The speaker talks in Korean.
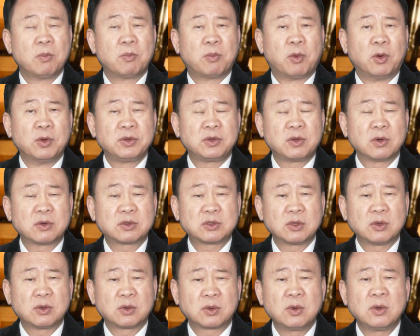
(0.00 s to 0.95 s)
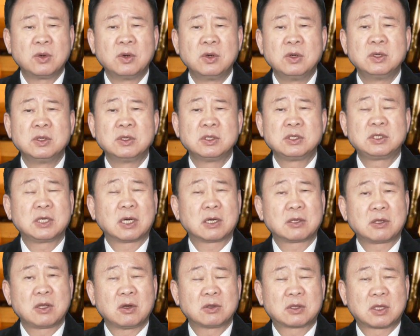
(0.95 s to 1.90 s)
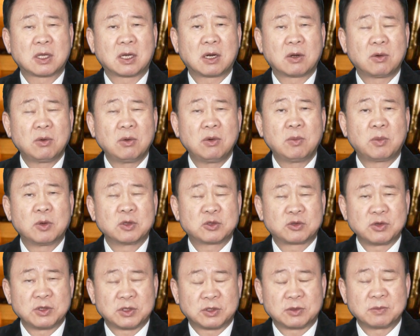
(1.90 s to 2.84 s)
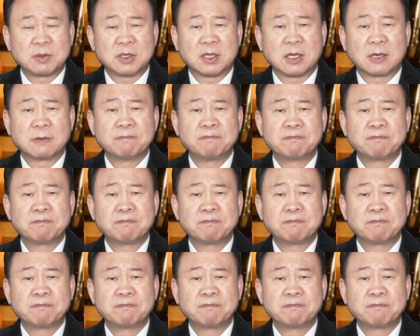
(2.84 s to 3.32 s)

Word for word: 본격적으로 시작되었다라고 볼 수 있습니다.